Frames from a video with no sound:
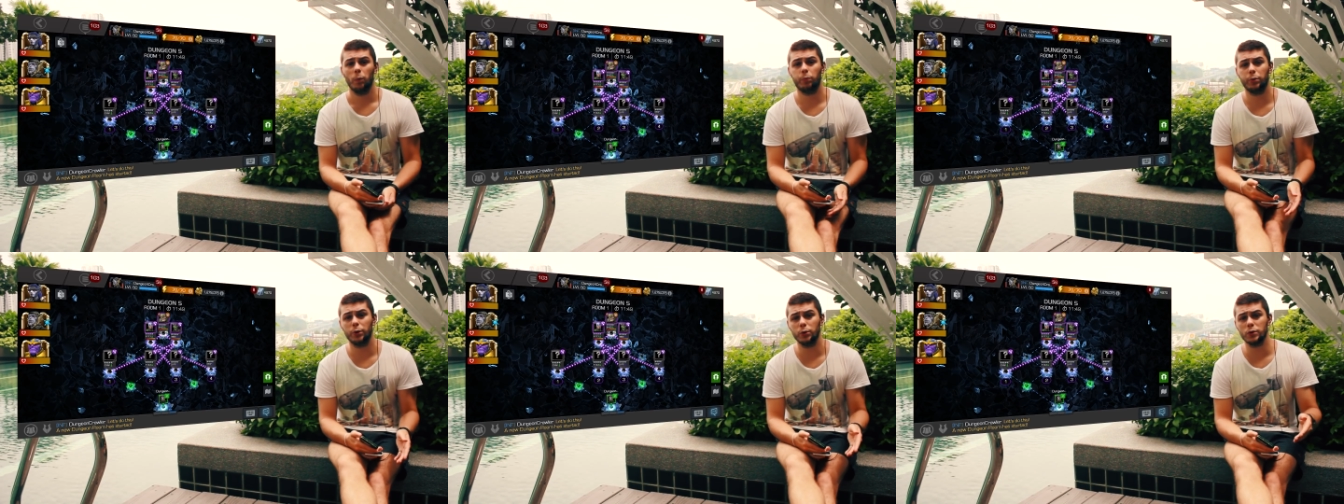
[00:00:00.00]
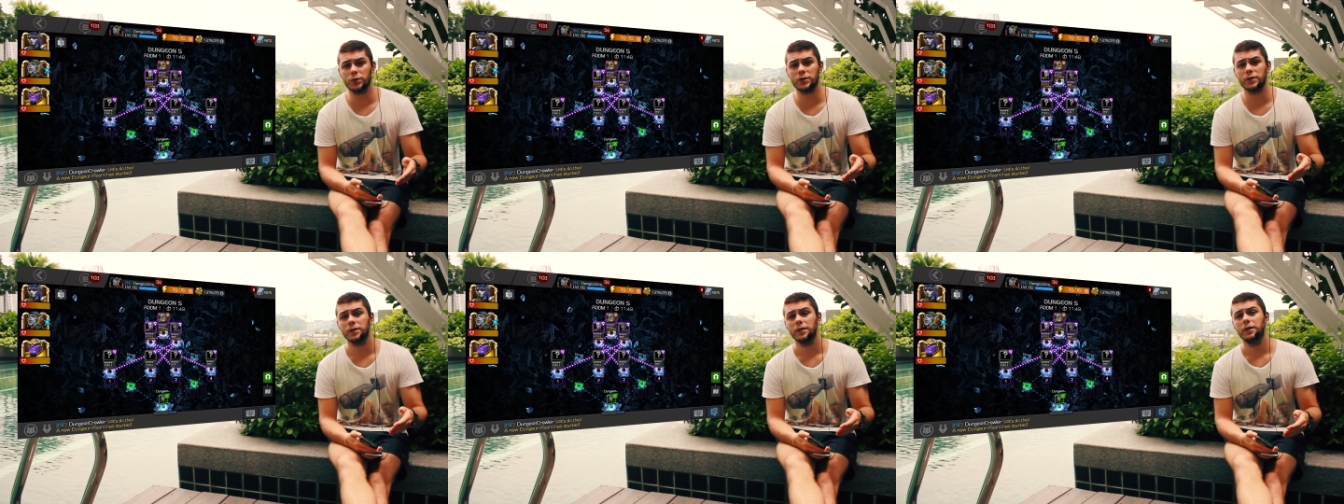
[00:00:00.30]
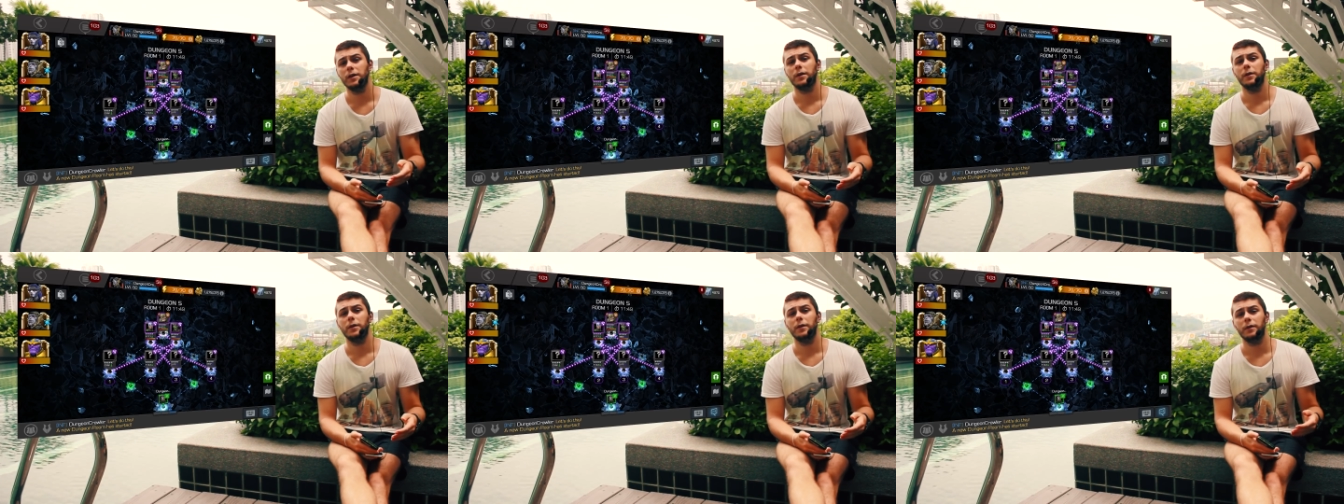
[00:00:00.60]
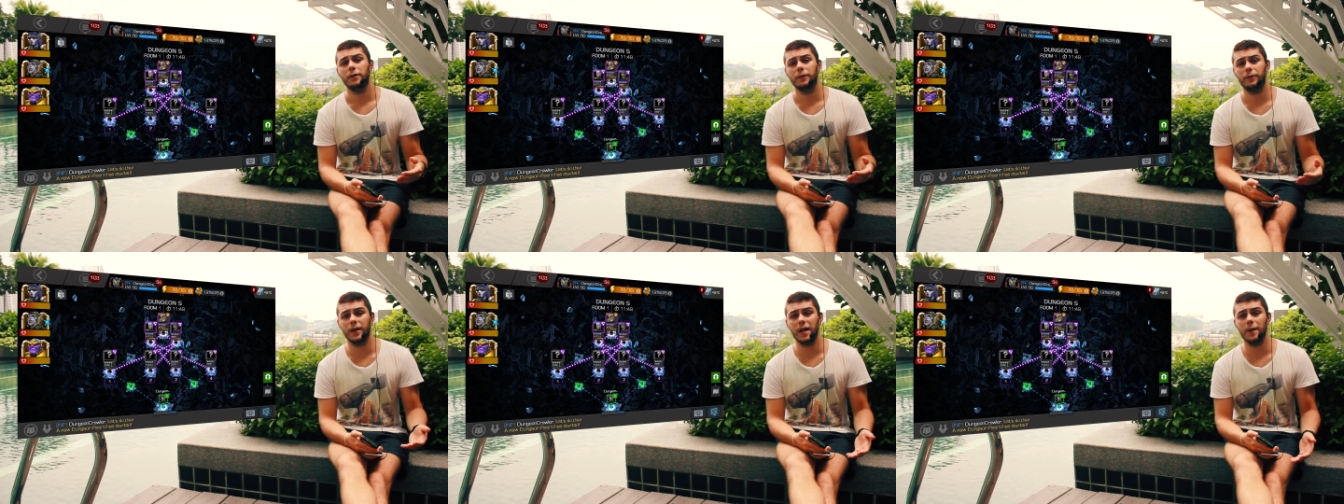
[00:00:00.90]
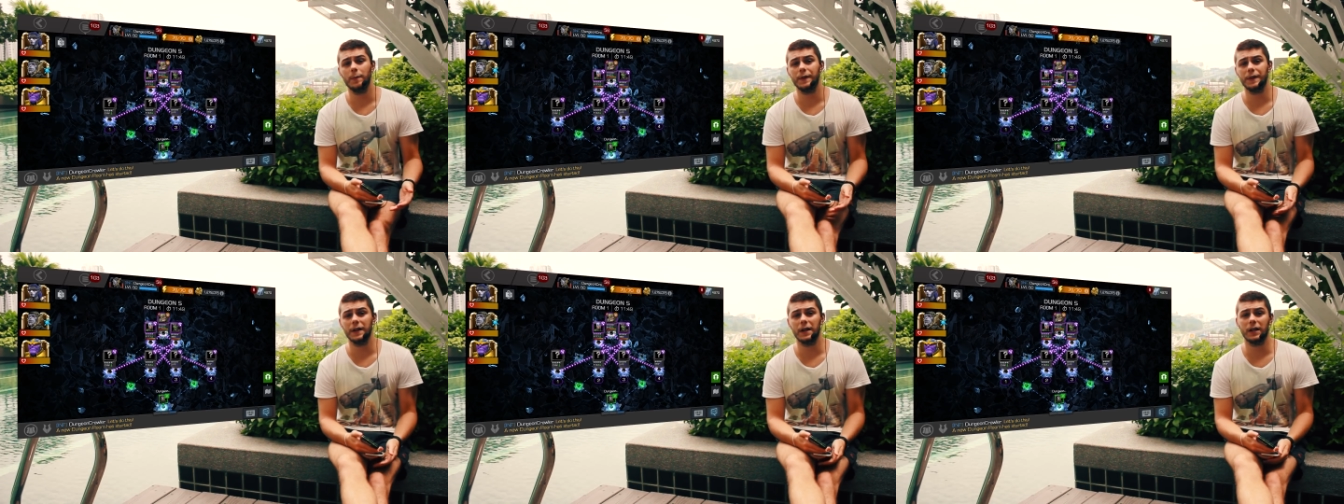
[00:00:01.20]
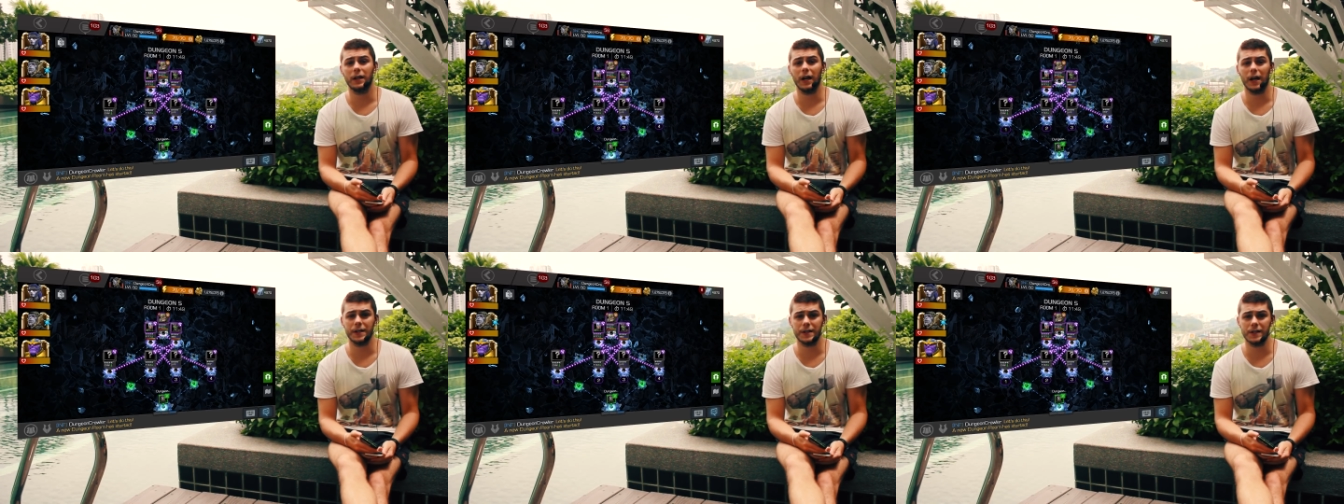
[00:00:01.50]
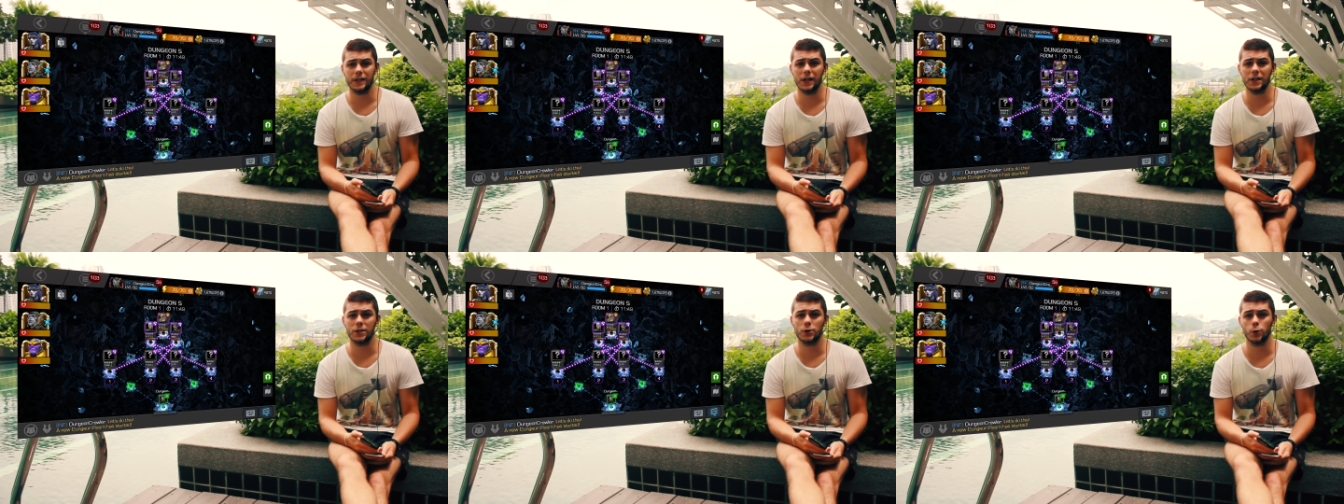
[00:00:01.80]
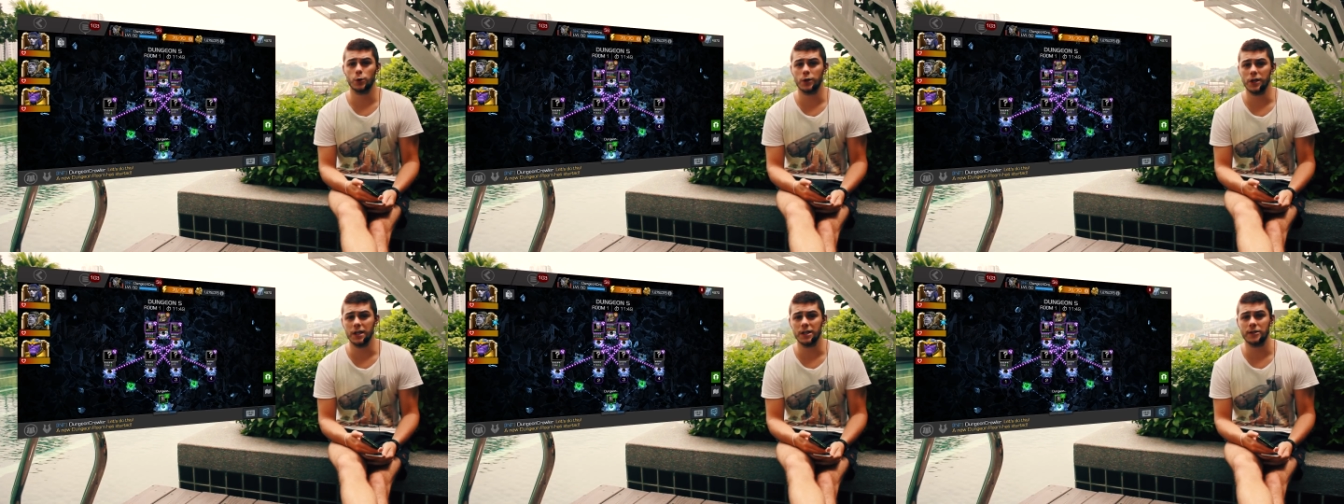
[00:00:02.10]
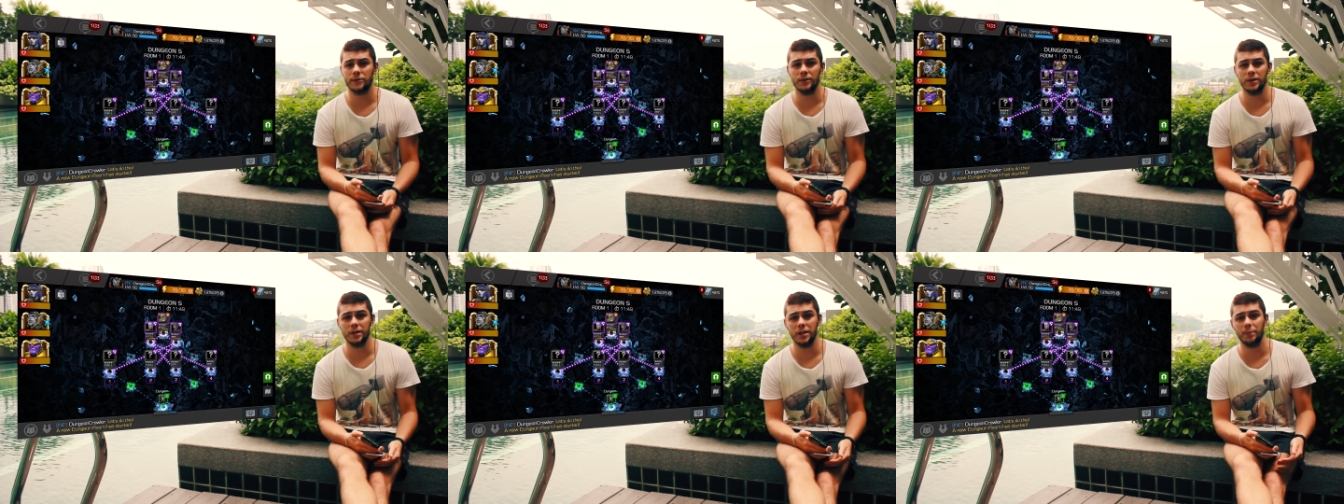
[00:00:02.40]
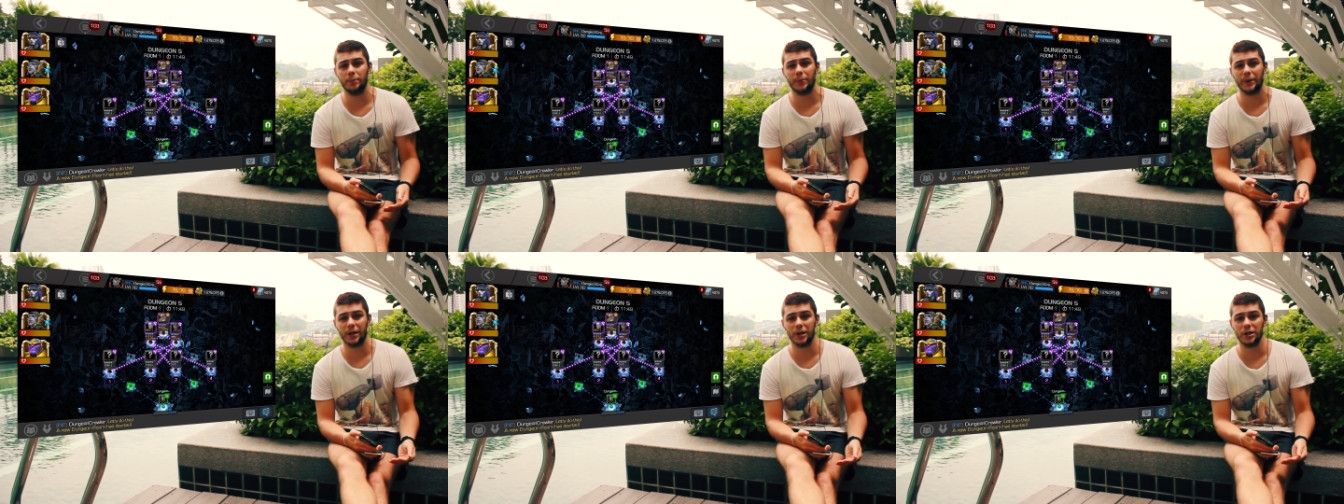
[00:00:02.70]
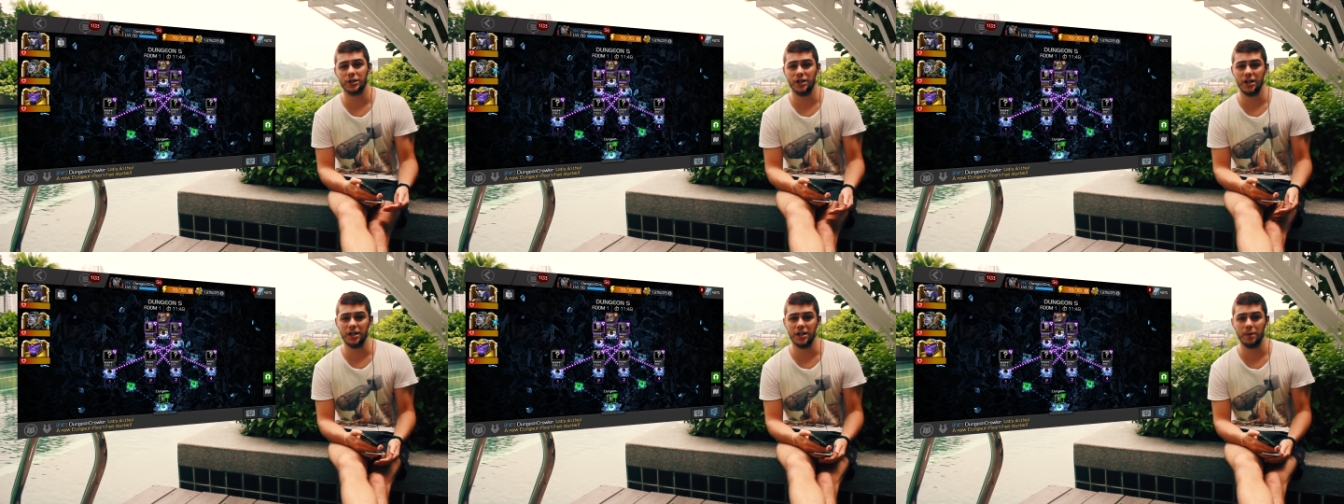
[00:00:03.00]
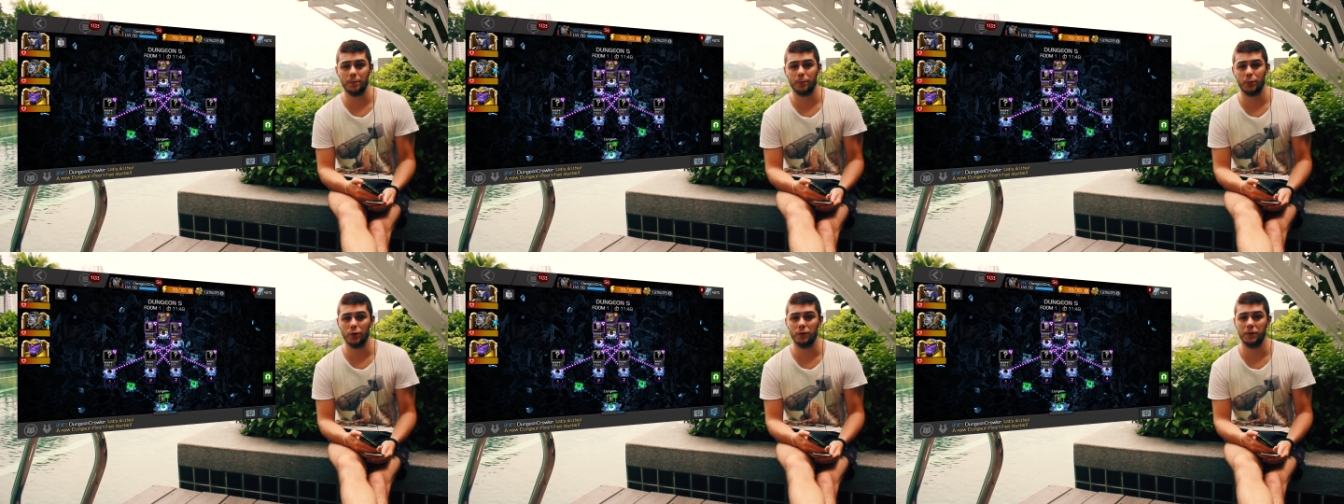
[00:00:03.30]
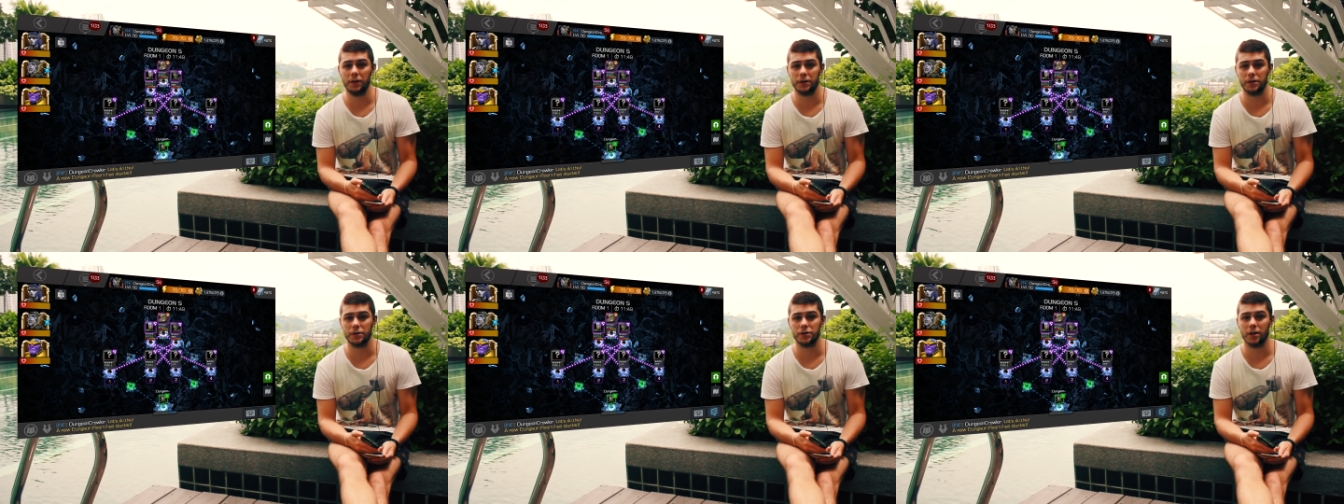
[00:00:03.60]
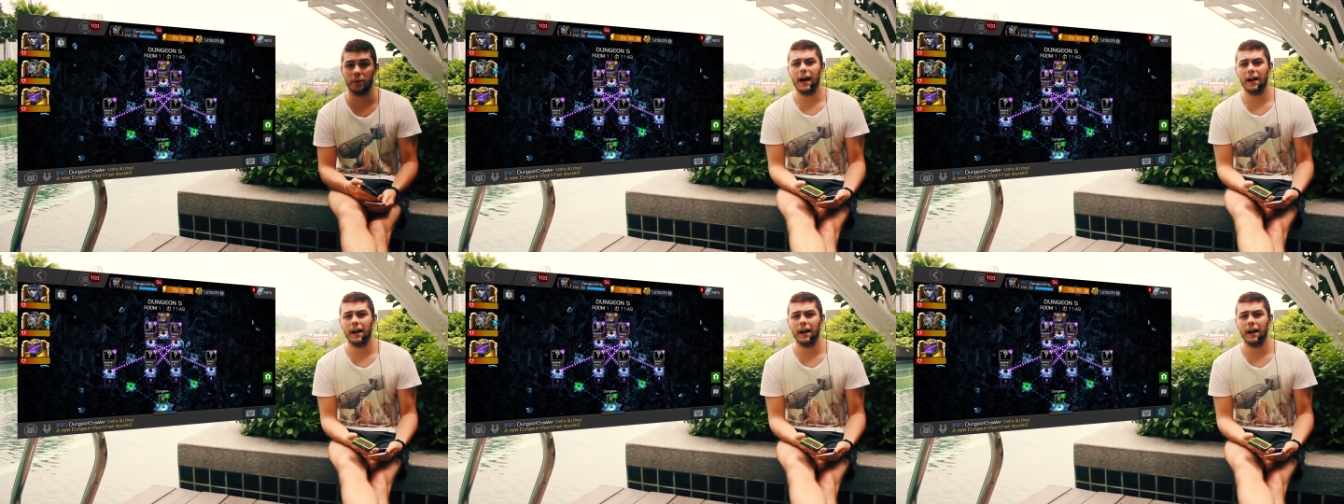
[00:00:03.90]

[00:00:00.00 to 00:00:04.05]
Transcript: плюс время на координацию действий и прохождение по веточке.